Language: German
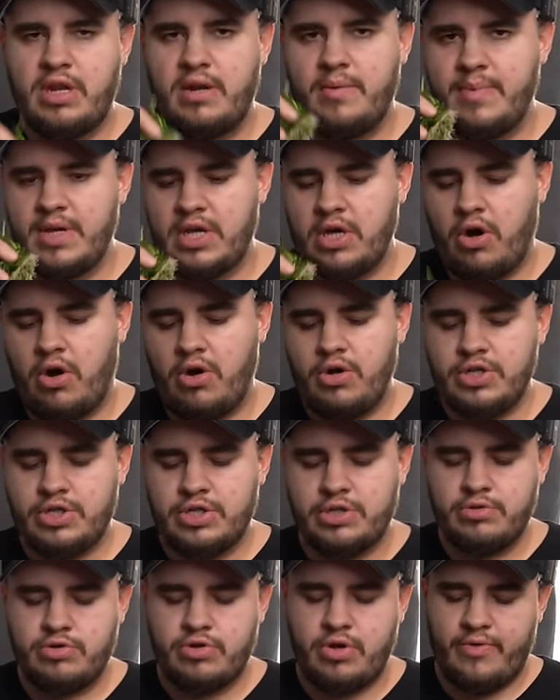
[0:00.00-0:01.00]
den nehme ich
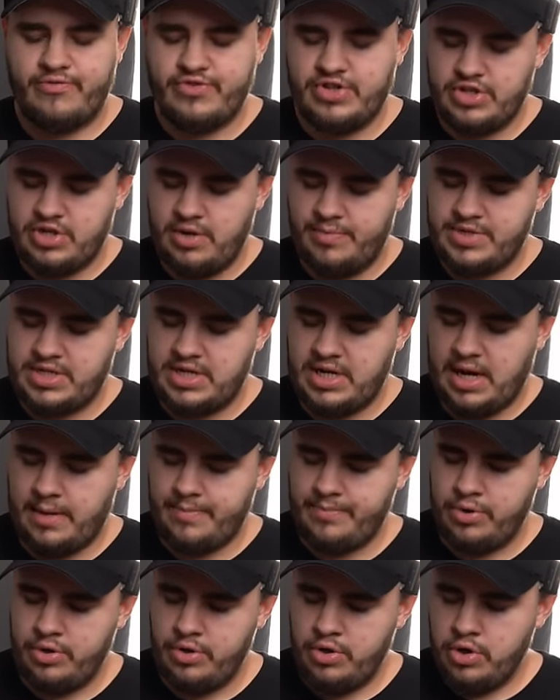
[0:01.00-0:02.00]
raus, tropfe sie so ein bisschen
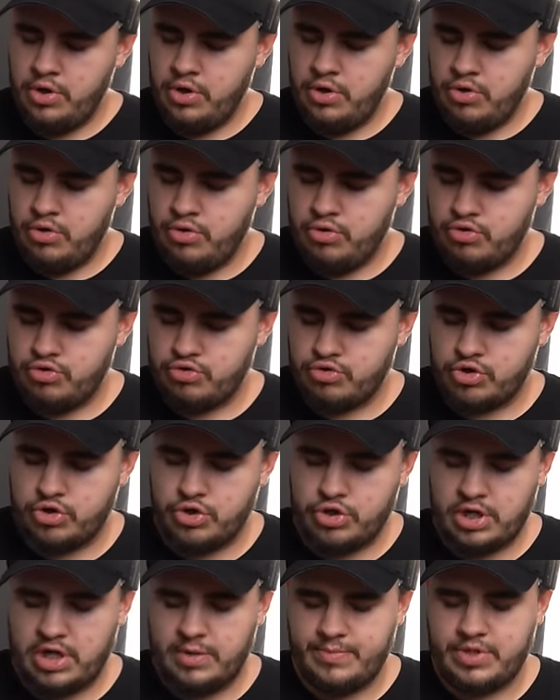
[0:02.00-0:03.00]
ab und
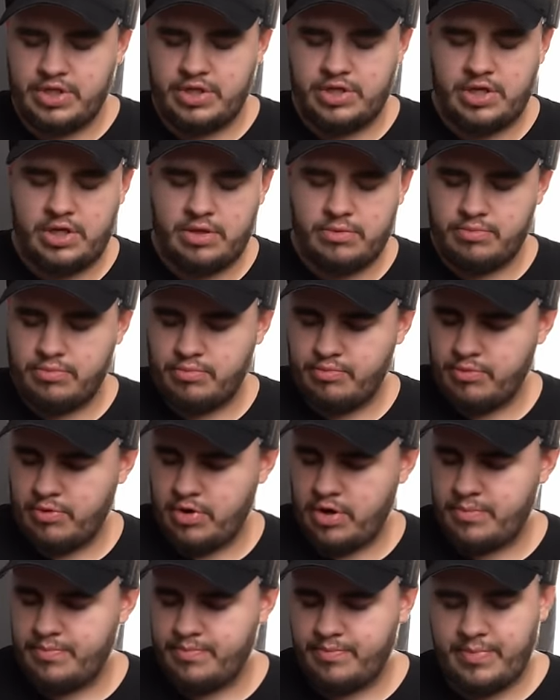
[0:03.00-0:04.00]
gib's in den
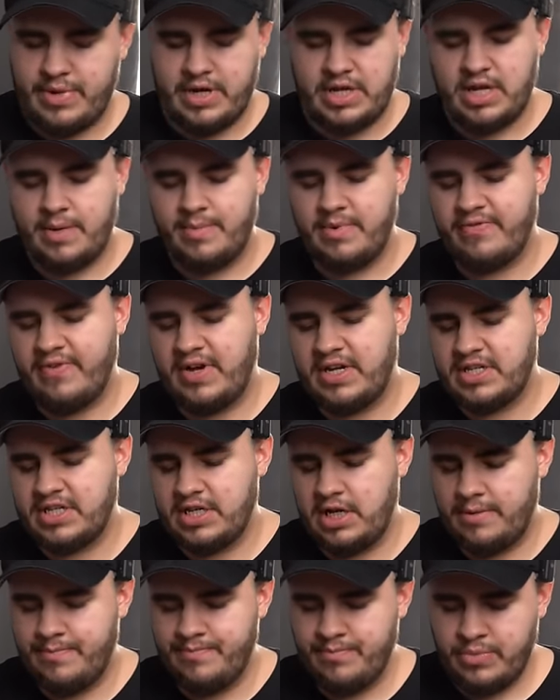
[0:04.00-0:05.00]
ähm, Becher mit
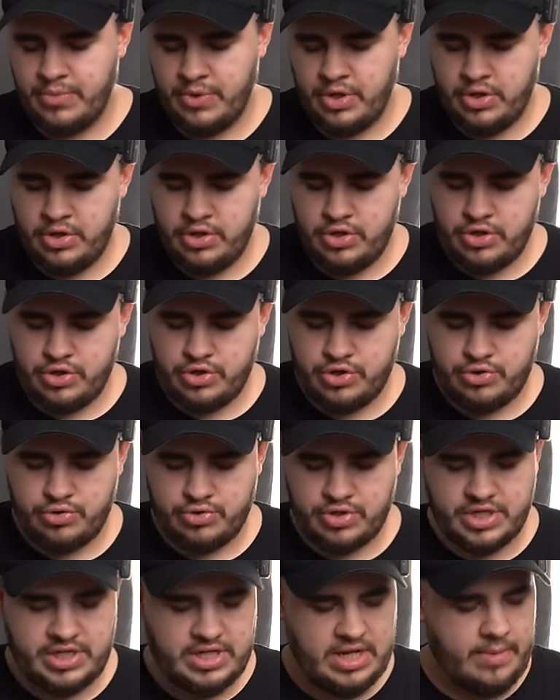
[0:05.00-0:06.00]
Wasser,
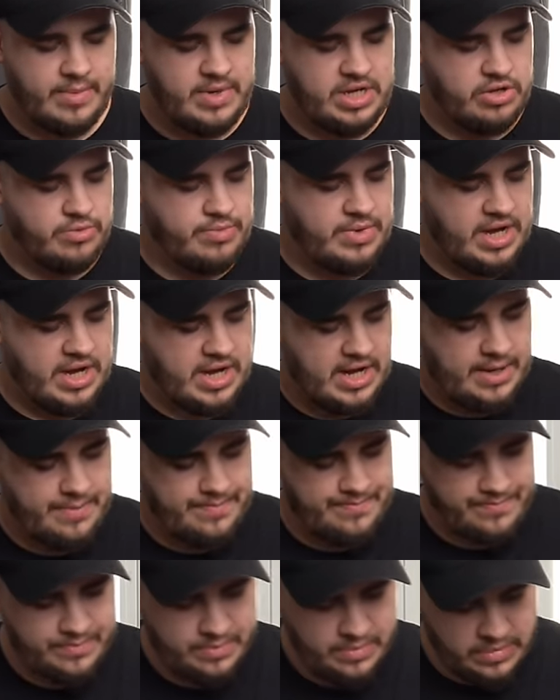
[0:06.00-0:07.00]
schütt das Neidium hier
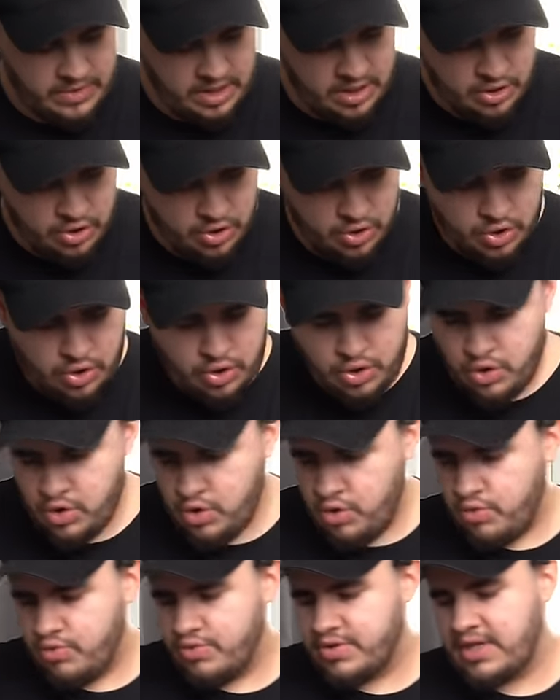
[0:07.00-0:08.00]
rein
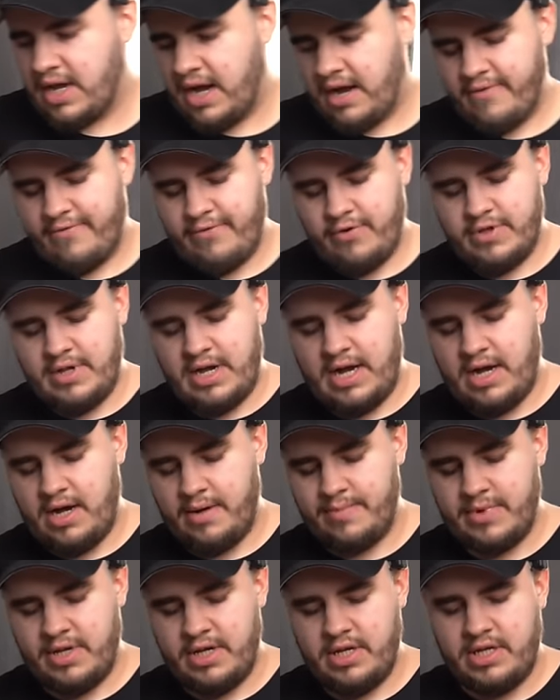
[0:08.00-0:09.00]
und davon
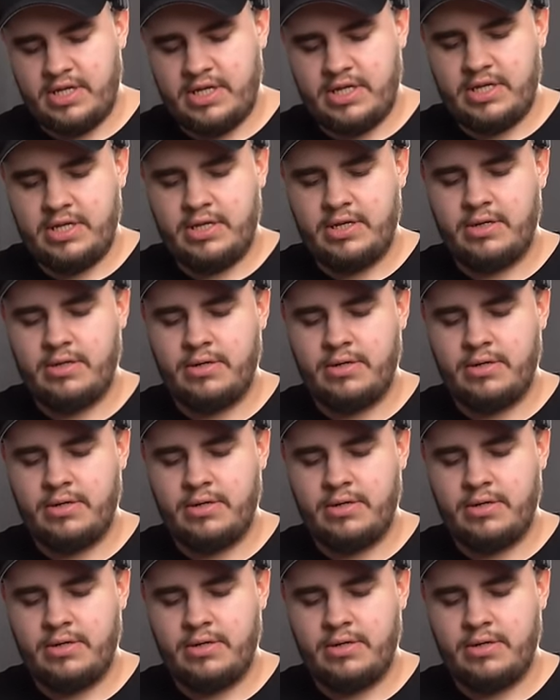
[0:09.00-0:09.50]
habe ich